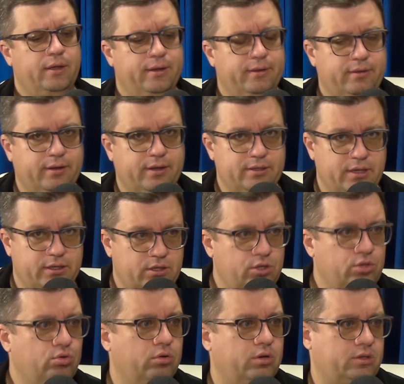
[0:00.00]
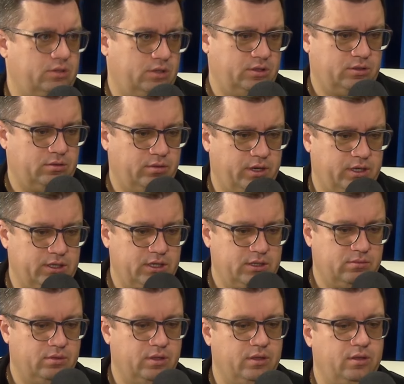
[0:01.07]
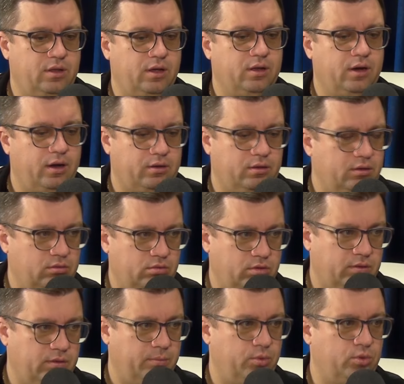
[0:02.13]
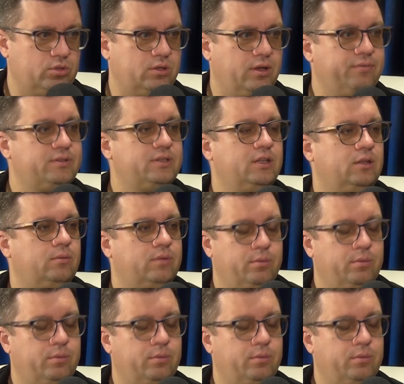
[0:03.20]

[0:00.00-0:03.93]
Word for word: это касается не только сельского хозяйства, да, не аграрные только вопросы, а в целом,